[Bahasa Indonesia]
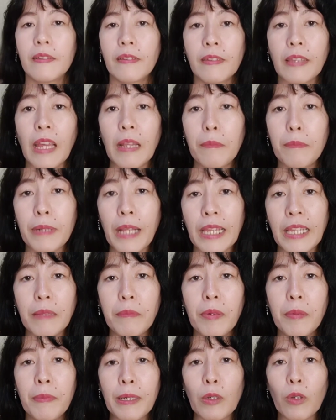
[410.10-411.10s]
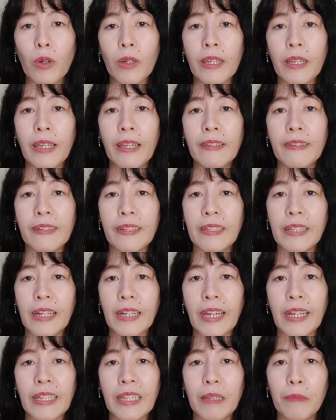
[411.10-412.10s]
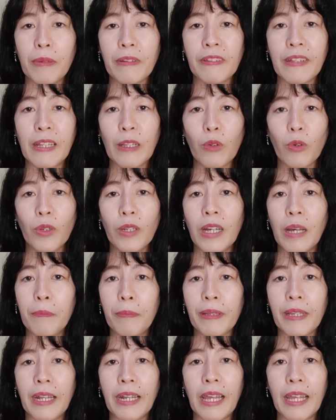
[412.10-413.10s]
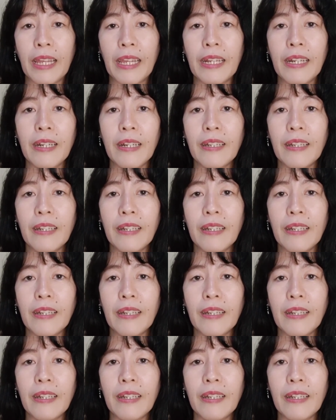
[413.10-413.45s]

Eh, Brian memergoki istrinya Katie berselingkuh dengan pria lain